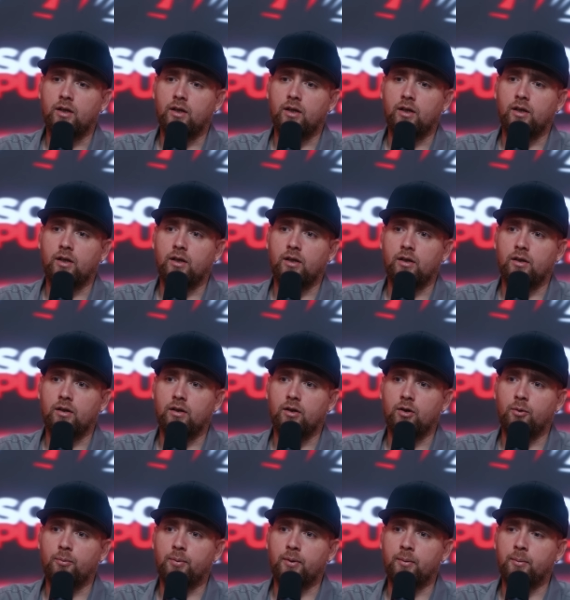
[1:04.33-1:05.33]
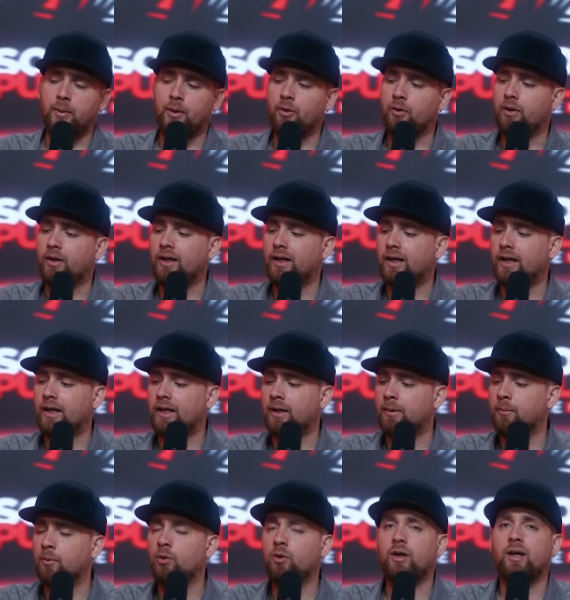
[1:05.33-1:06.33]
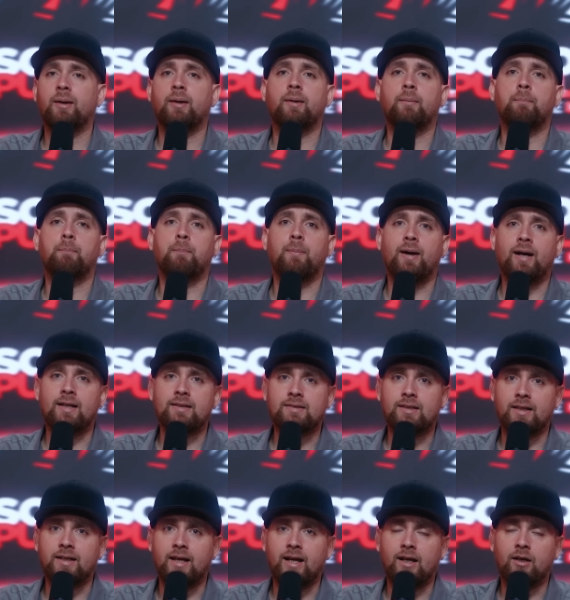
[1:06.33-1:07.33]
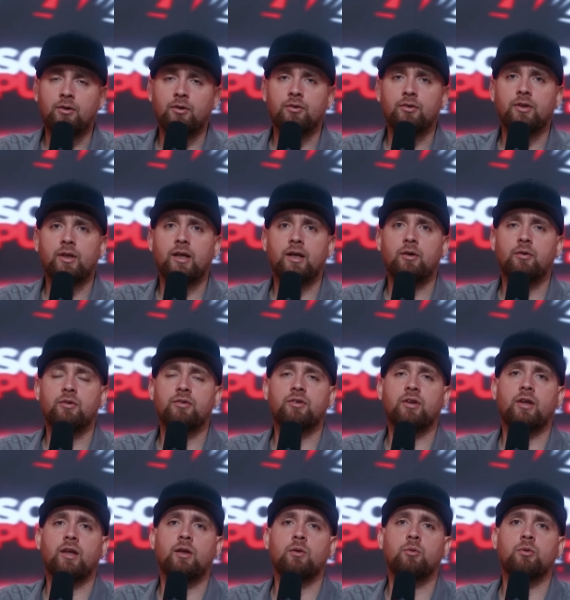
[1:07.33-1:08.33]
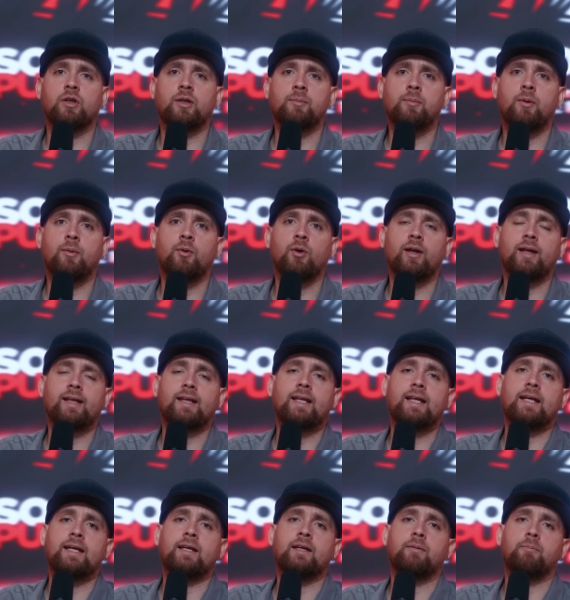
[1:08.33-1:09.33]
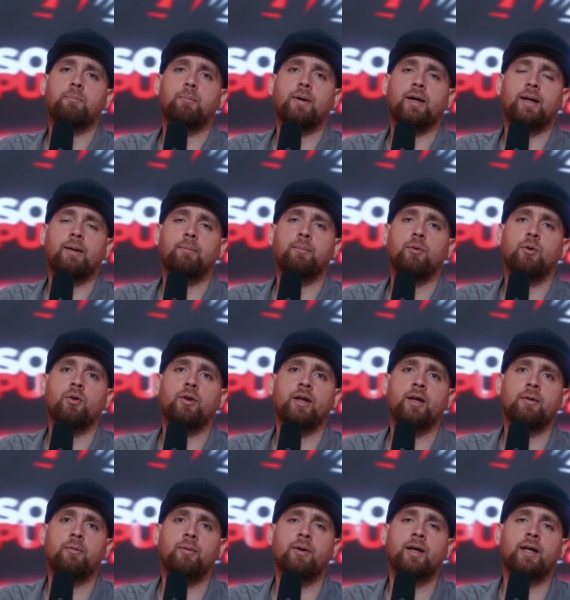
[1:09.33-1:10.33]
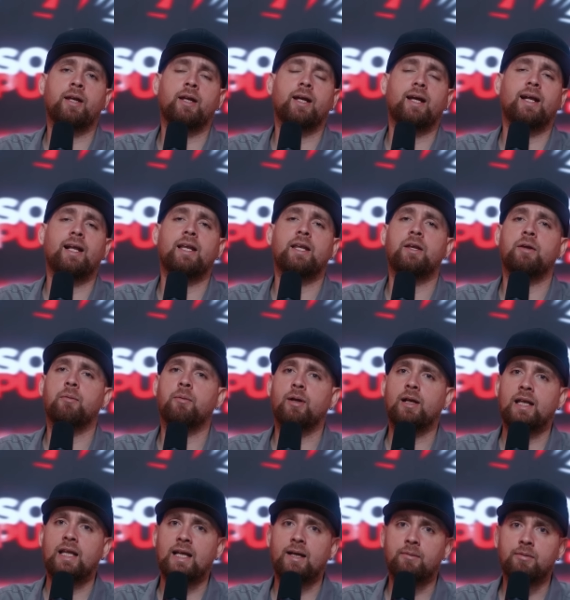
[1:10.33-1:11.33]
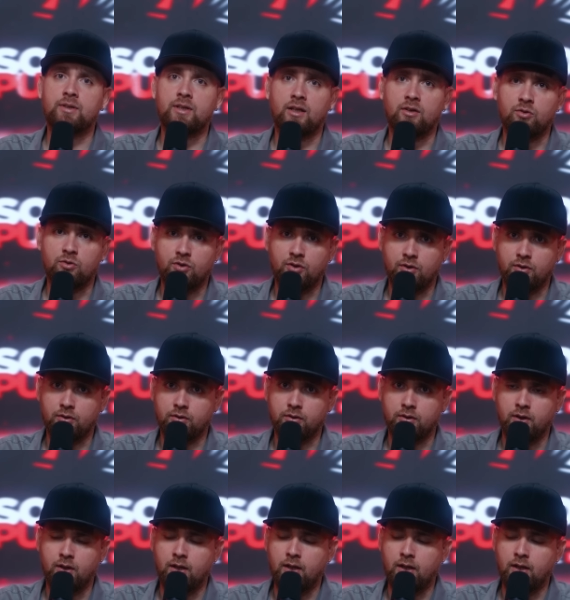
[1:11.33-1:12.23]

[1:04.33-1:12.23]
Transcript: eh, lo primero es que queremos que pase ya el conteo y se dé el último boletín para poder ver el nivel de abstención,